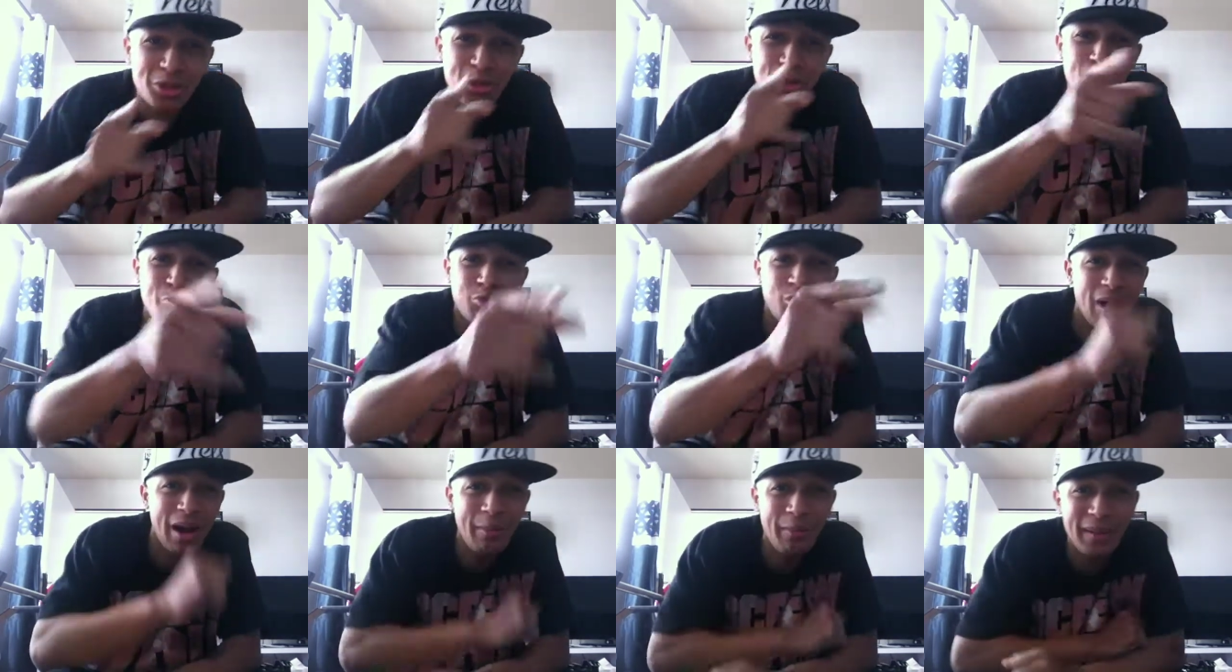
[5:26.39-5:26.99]
tu ne
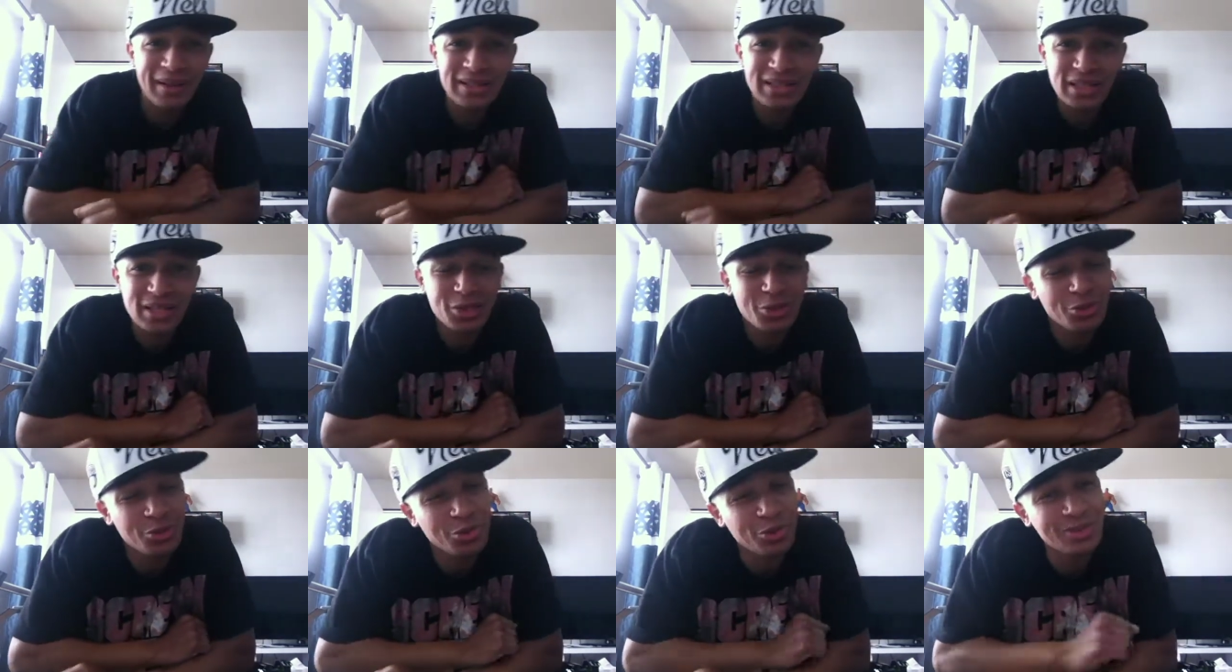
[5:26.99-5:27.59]
pourras pas
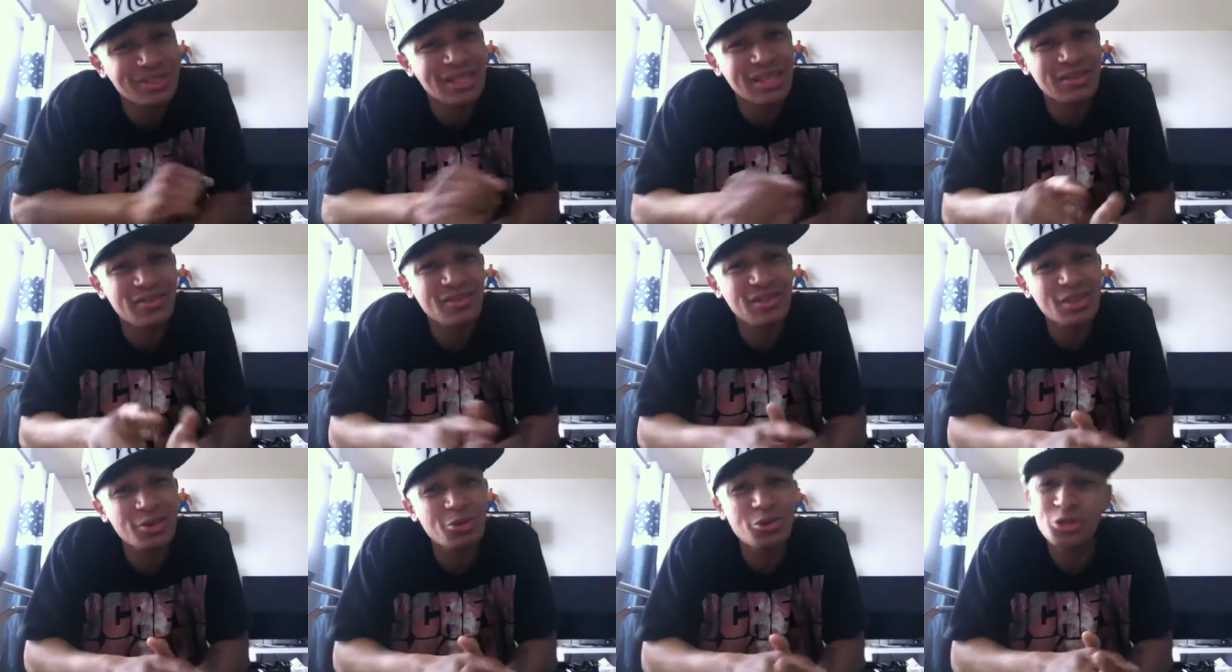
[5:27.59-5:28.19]
dire que dans cette
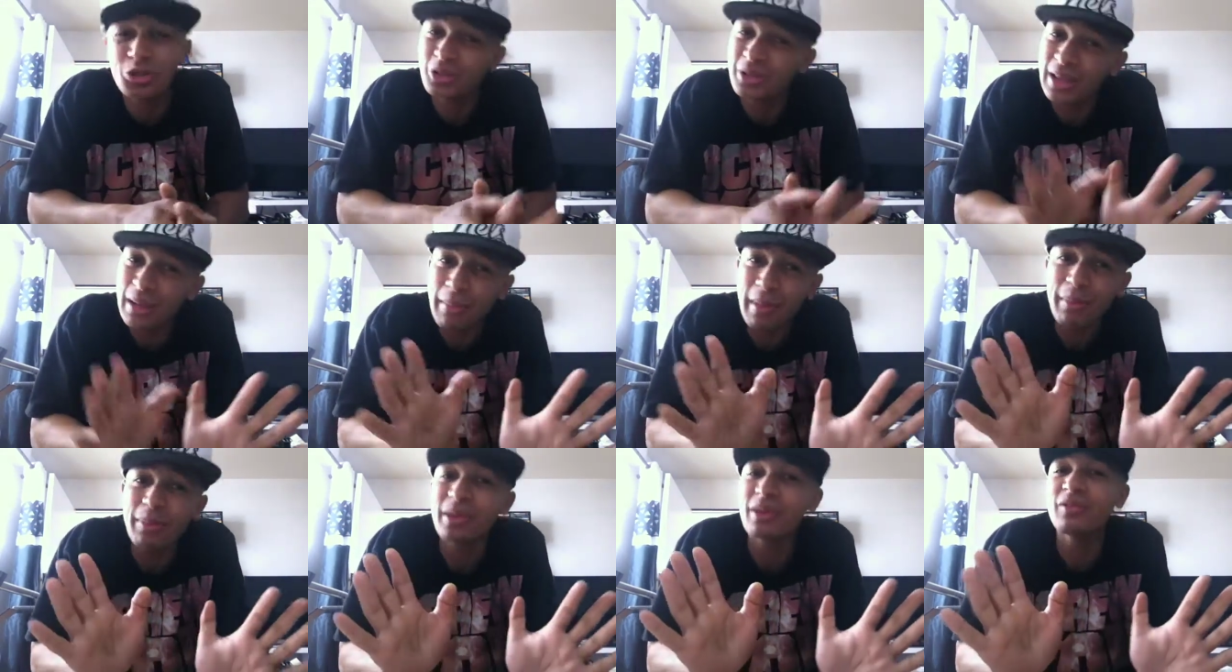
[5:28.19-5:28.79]
vidéo, je ne t'ai
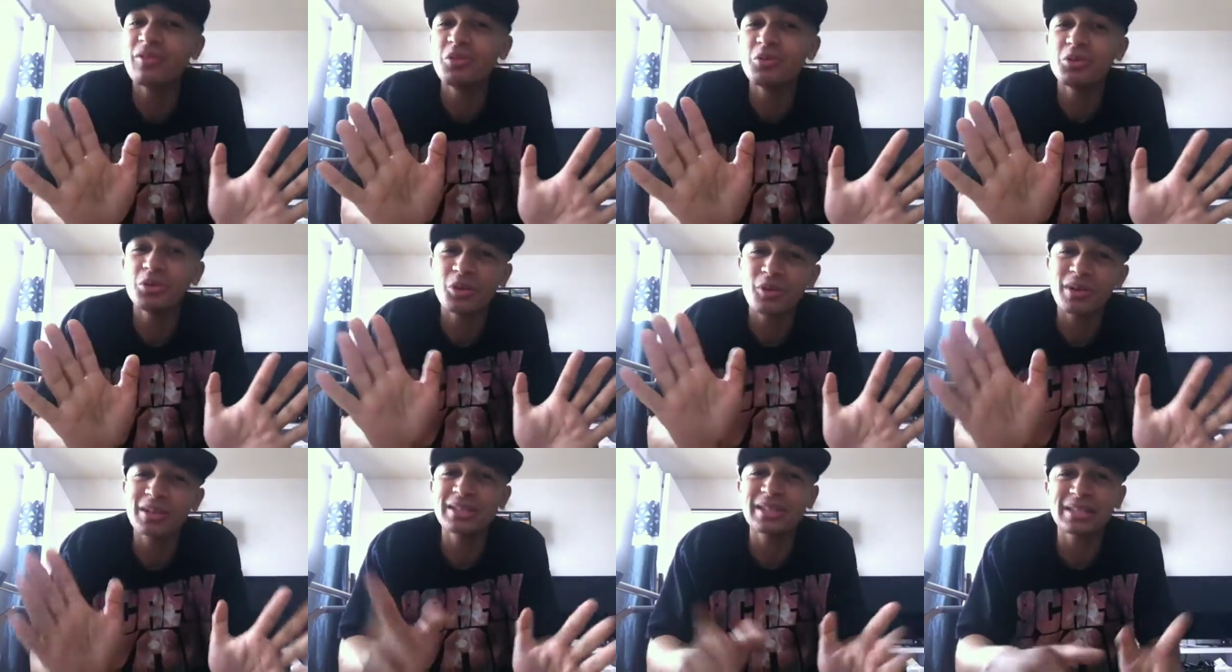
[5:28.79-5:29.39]
pas prévenu,
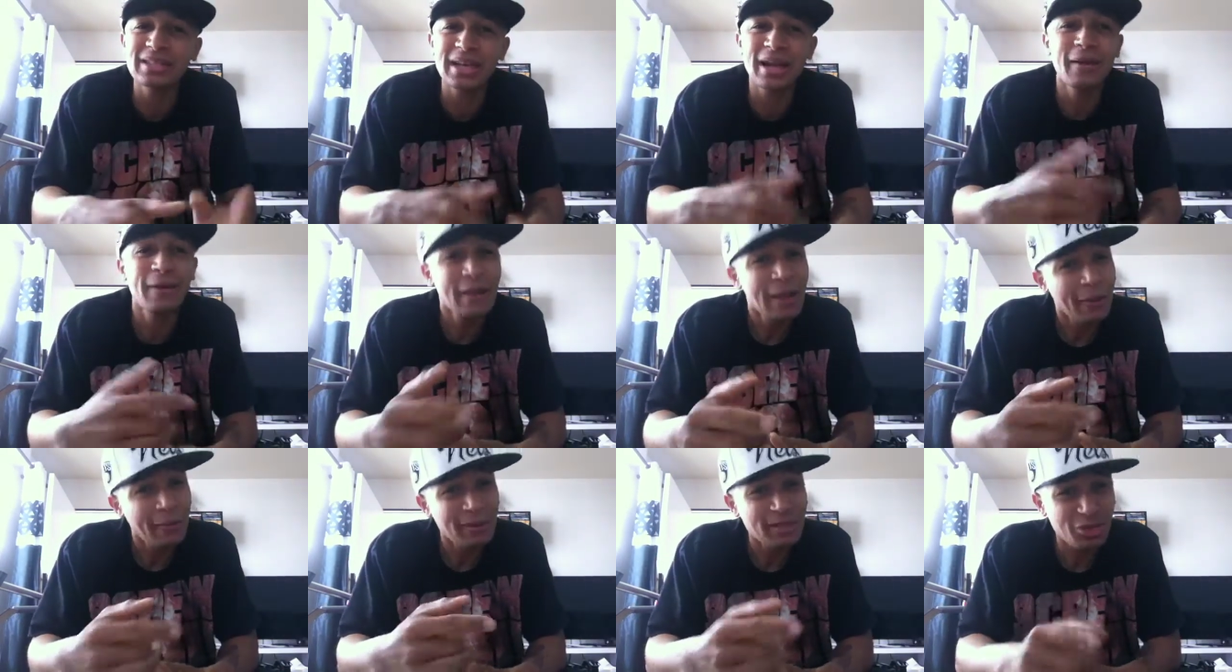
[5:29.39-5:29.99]
tu vois, c'est ça.
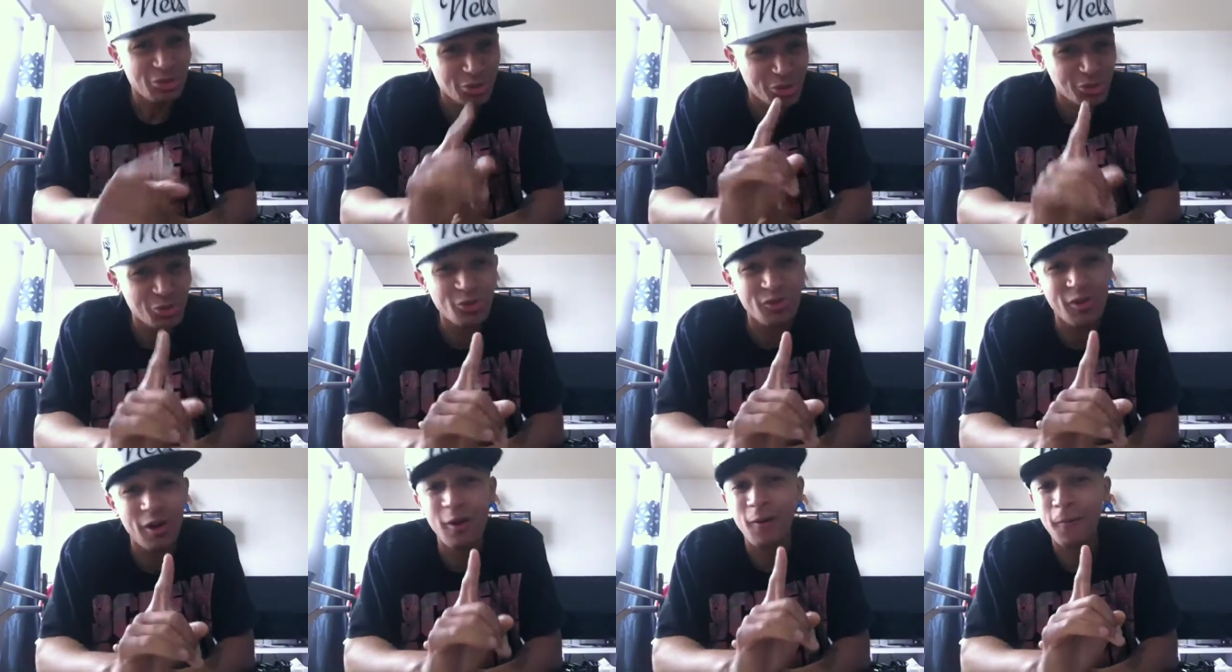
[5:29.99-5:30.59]
Parce que
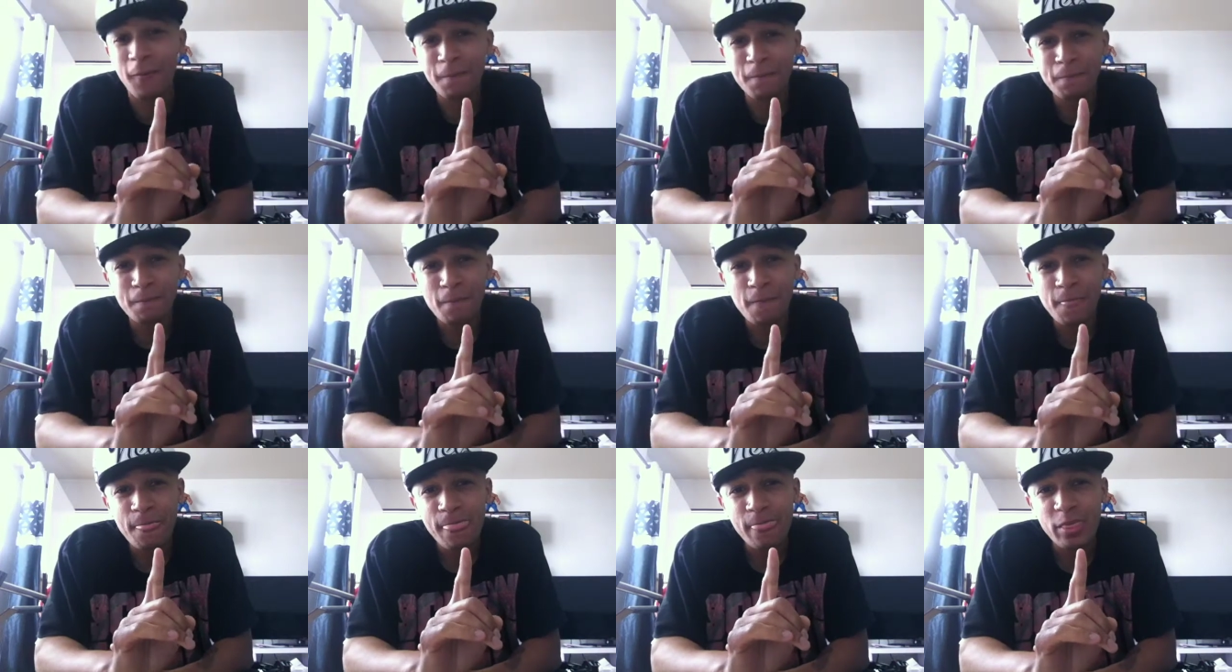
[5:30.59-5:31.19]
souvent,
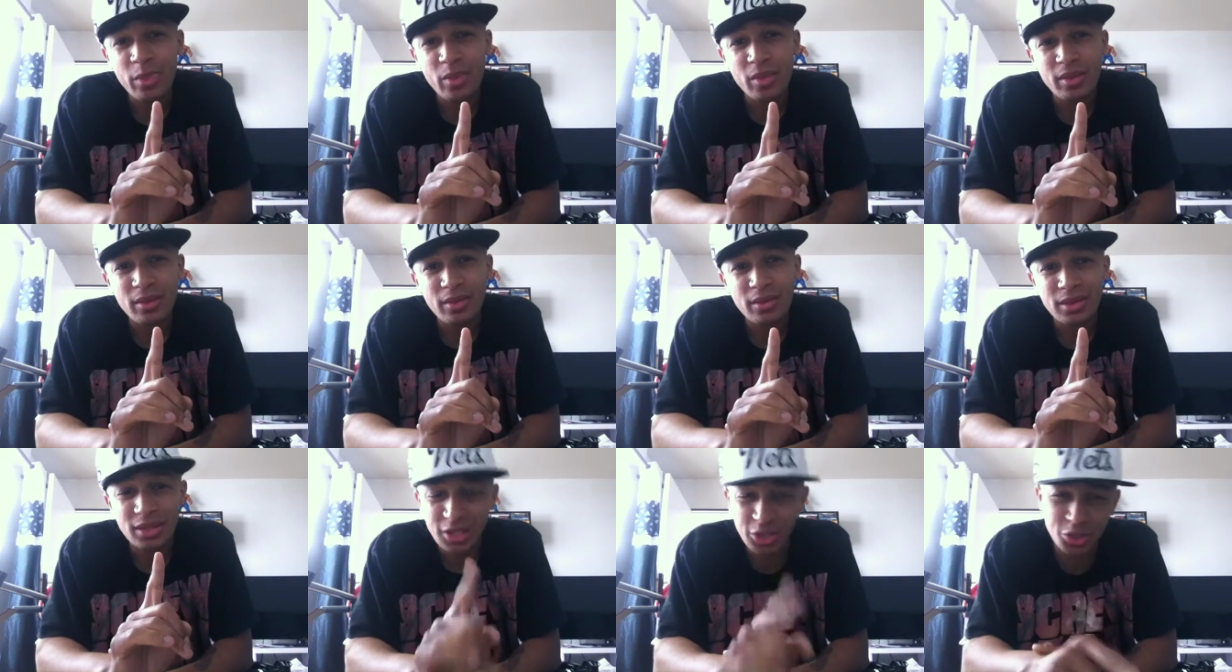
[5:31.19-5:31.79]

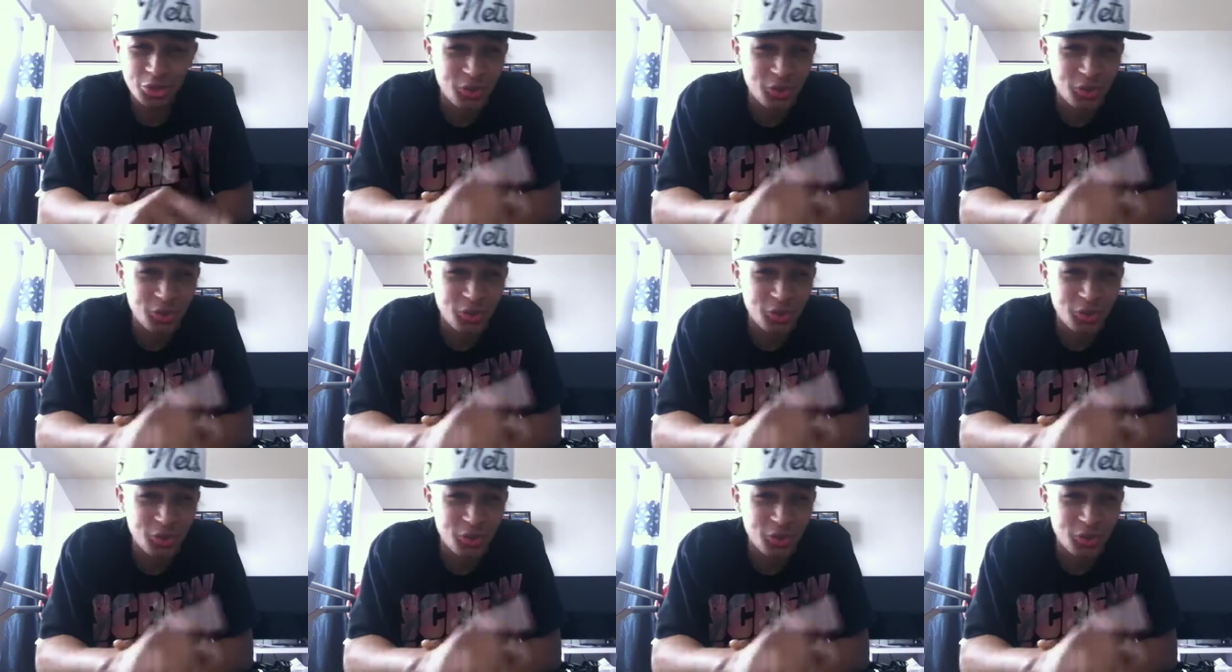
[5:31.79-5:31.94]
et